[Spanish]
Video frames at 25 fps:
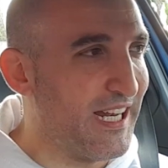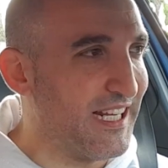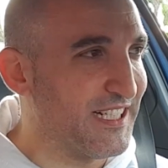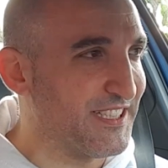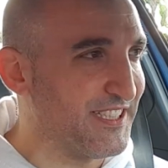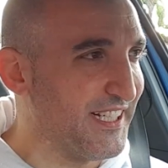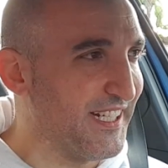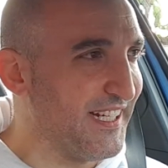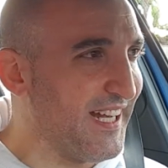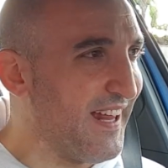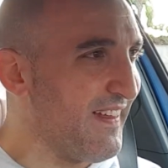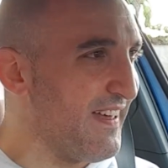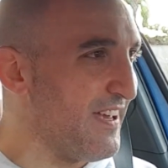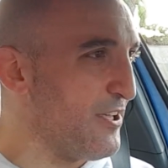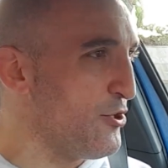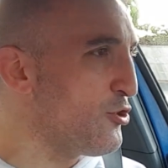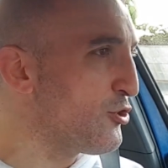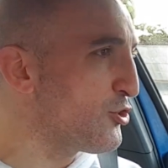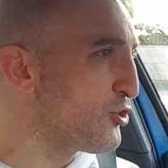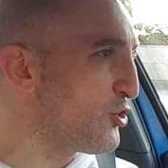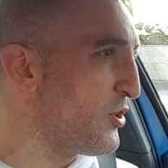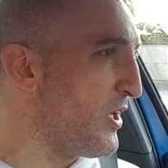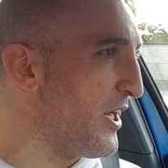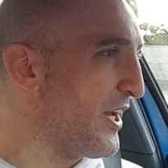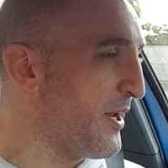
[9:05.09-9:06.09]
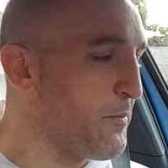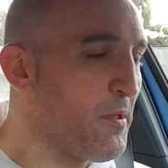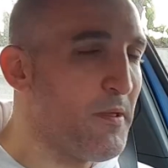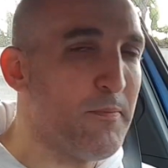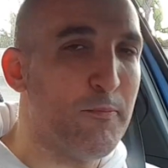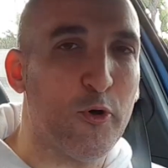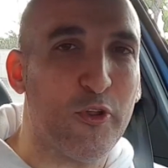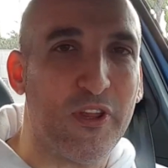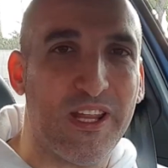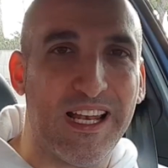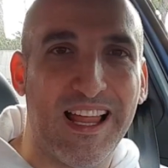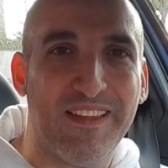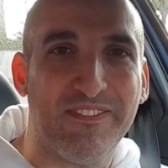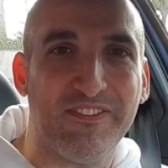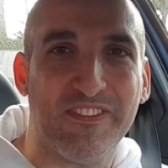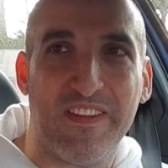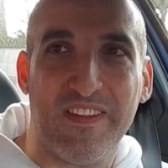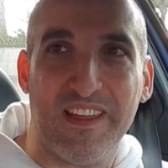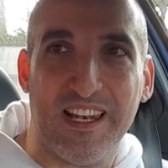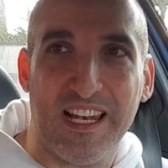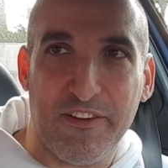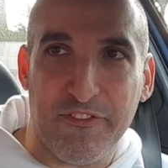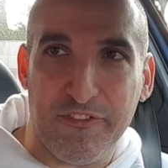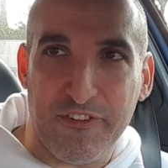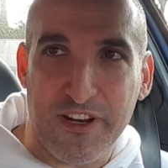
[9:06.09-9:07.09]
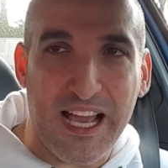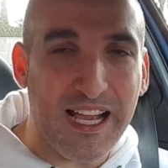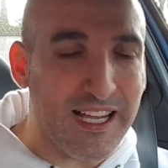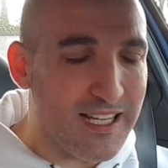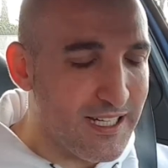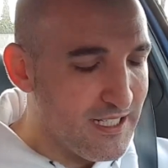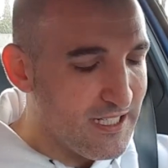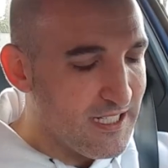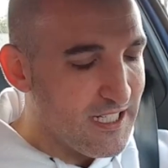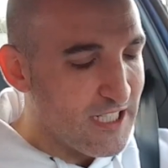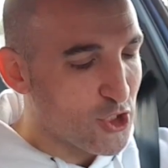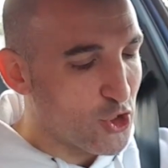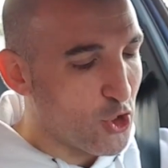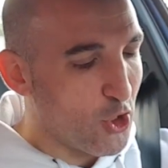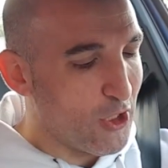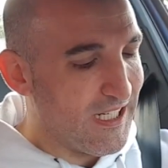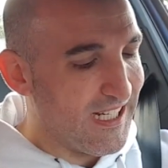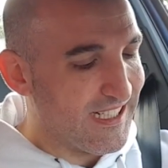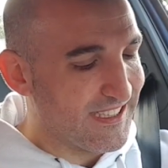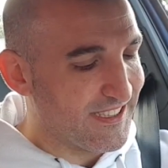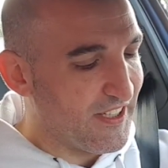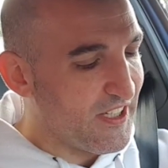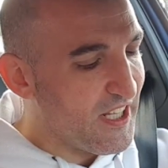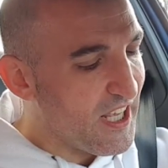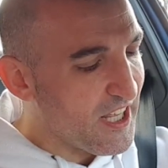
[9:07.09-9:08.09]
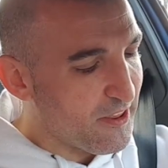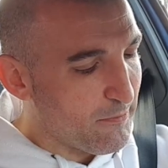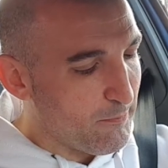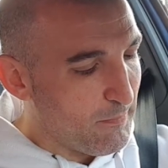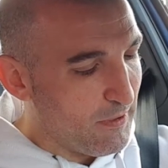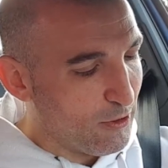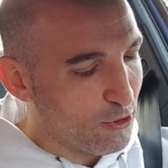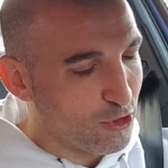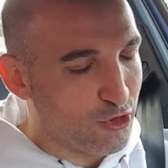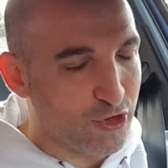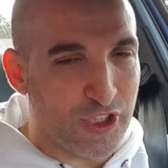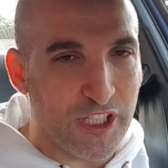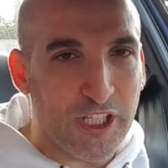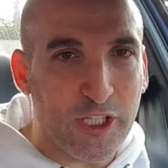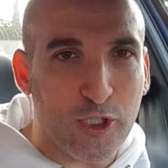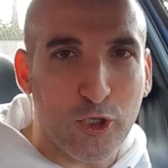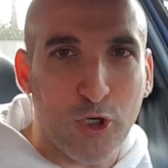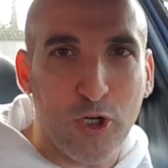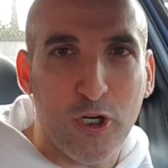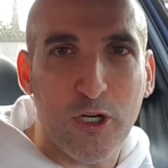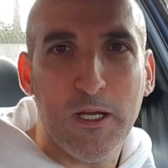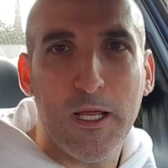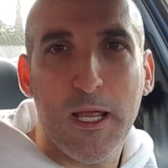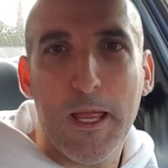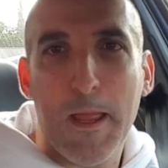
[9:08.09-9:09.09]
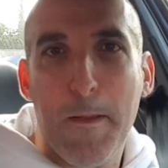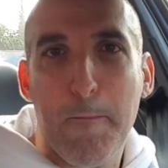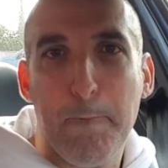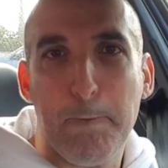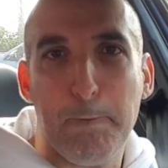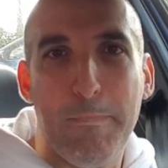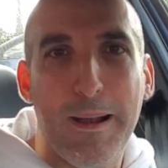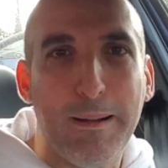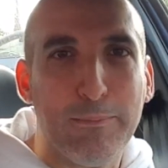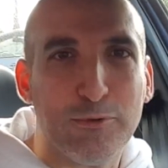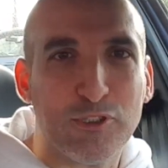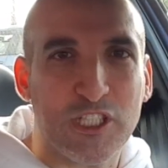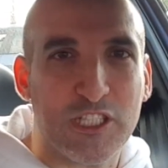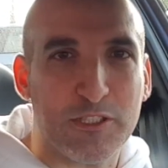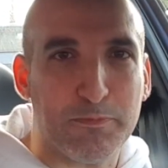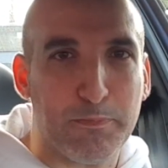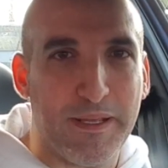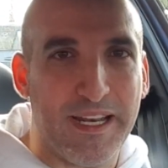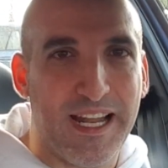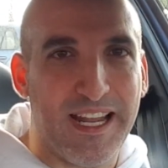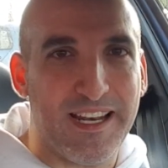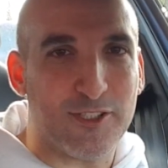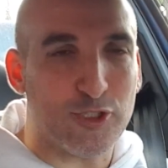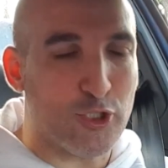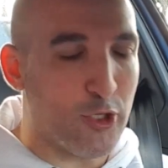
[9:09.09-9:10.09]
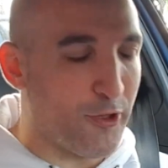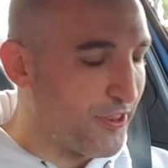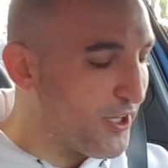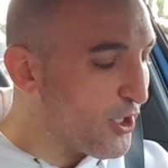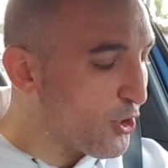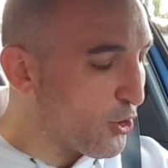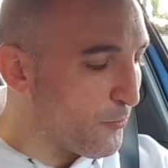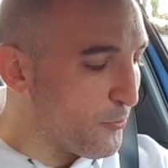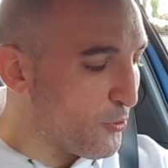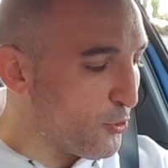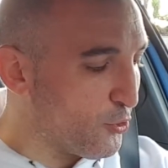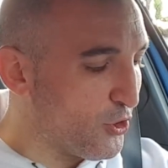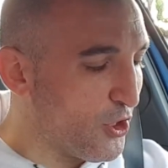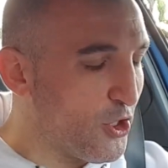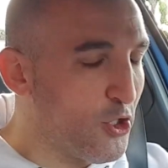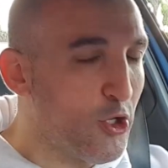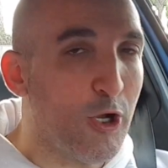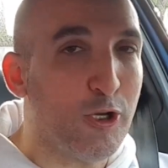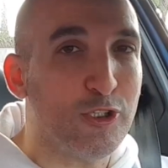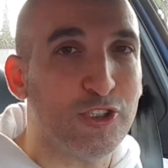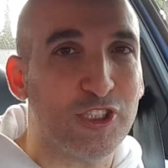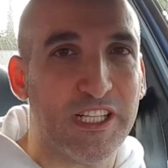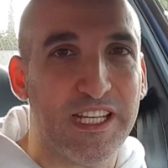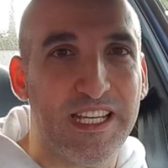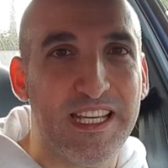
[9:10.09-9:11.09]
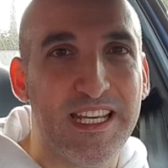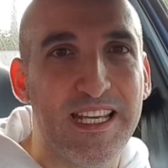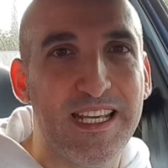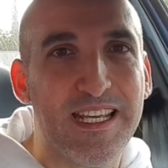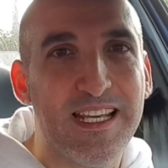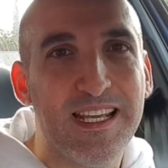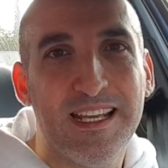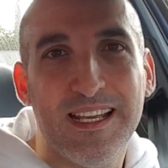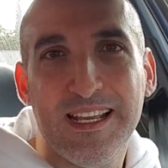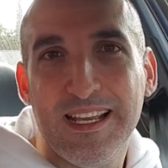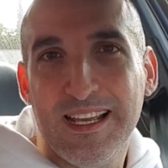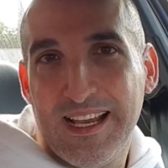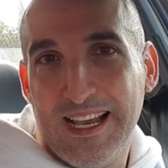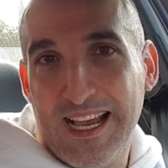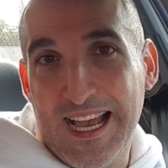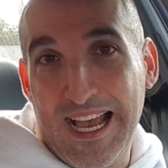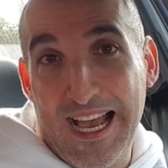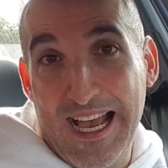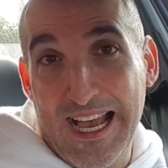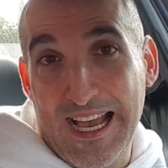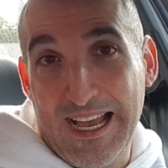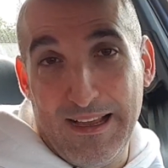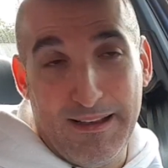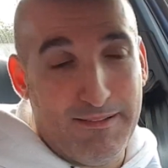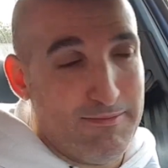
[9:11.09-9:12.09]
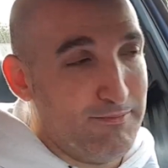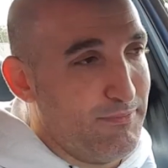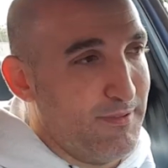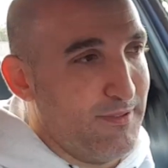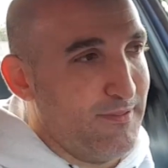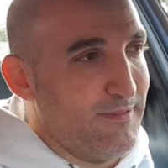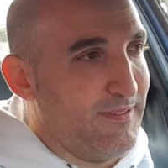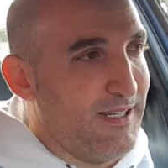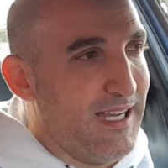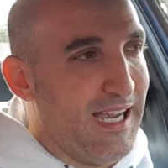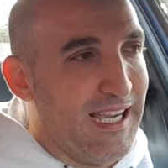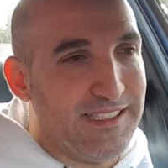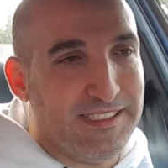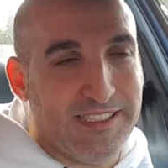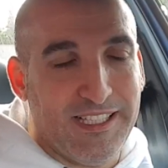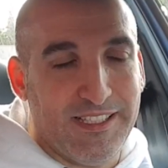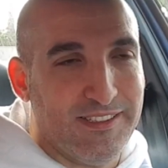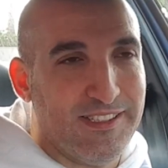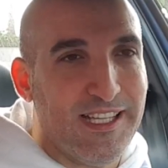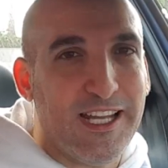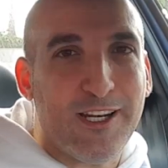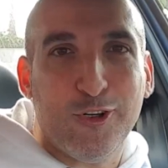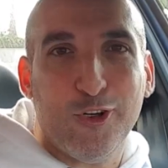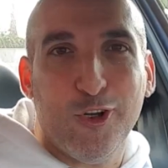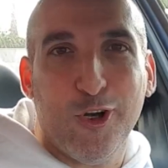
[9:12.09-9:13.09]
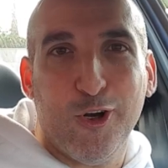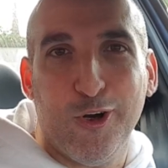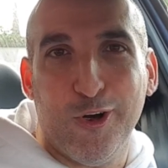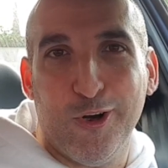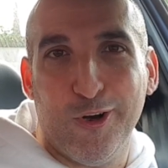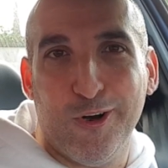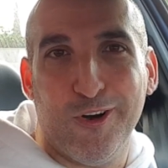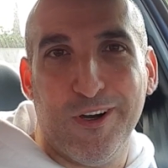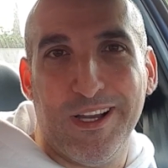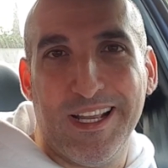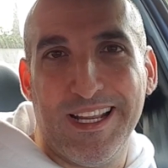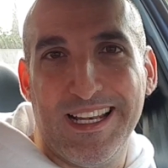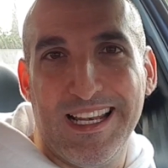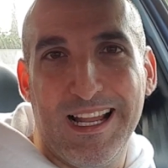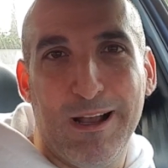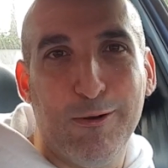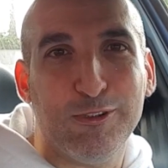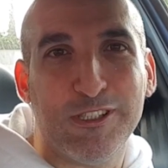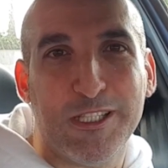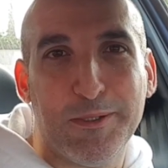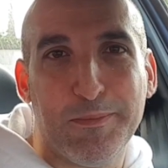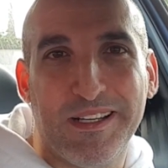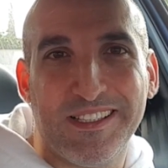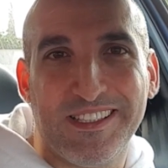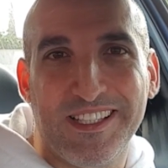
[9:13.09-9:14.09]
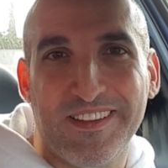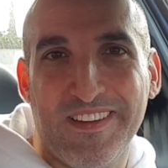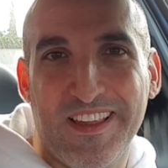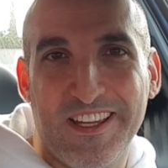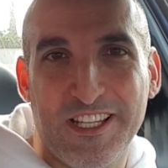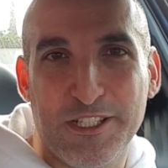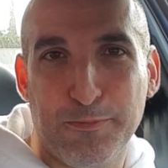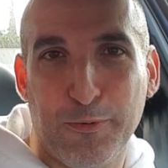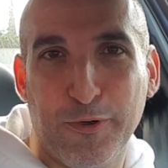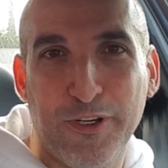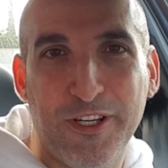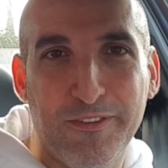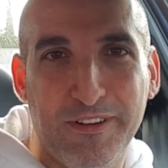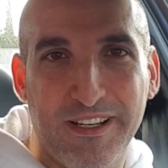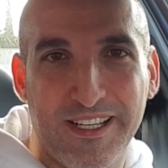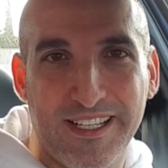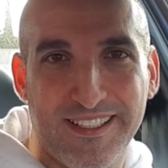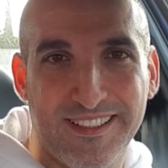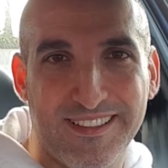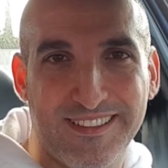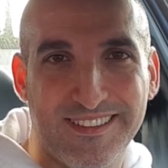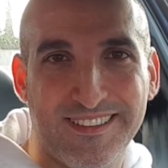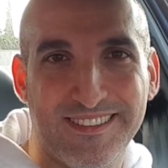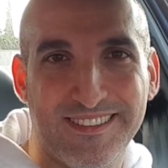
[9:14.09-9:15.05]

Así que nada, yo estoy ahora mismo delante del FNAC, son las 10 menos 5, vamos a esperar esos 5 minutillos y a, intentarlo en la última tienda disponible.